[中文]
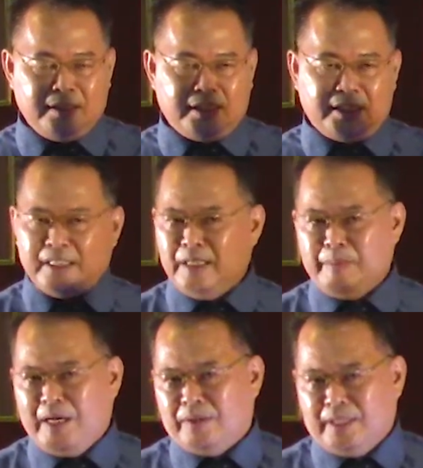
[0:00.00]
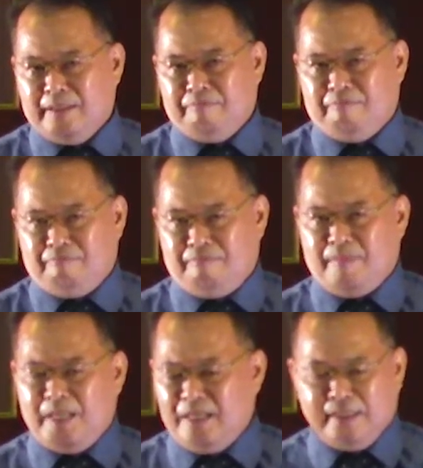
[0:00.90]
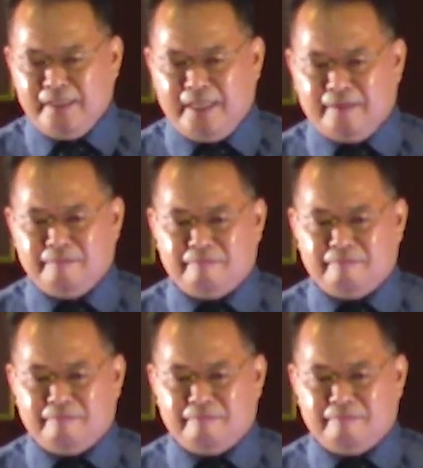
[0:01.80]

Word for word: 奇妙的恩典。